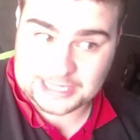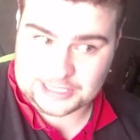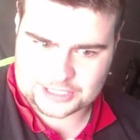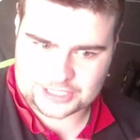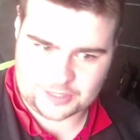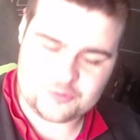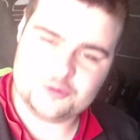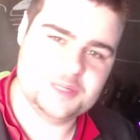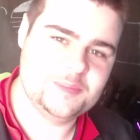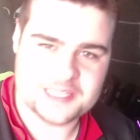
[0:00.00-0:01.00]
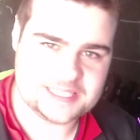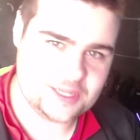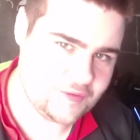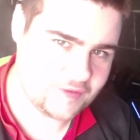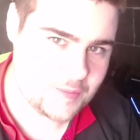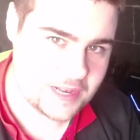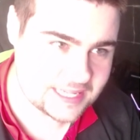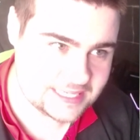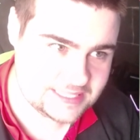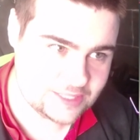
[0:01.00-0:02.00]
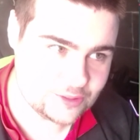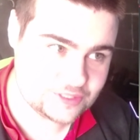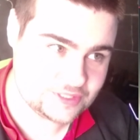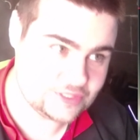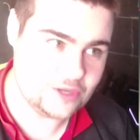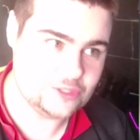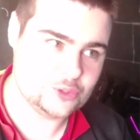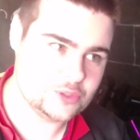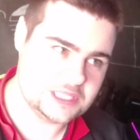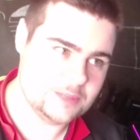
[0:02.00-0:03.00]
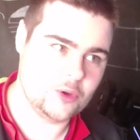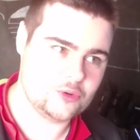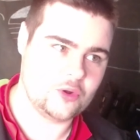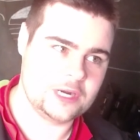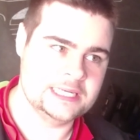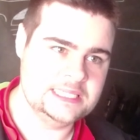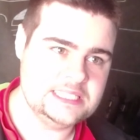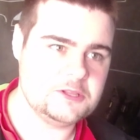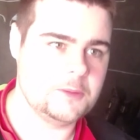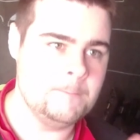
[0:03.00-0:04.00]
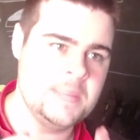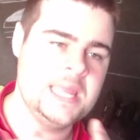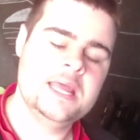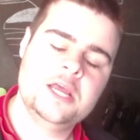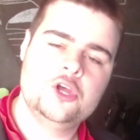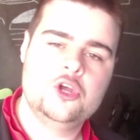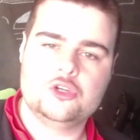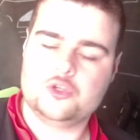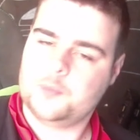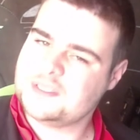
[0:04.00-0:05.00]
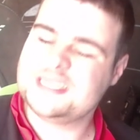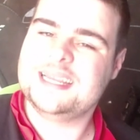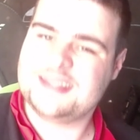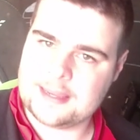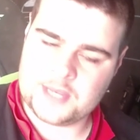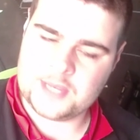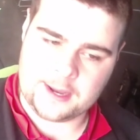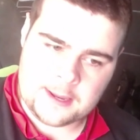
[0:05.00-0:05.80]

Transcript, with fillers: J'avoue, j'ai pas testé le F1 2013, c'est le seul jeu qui manque dans la liste, mais je pense qu'il est très bien.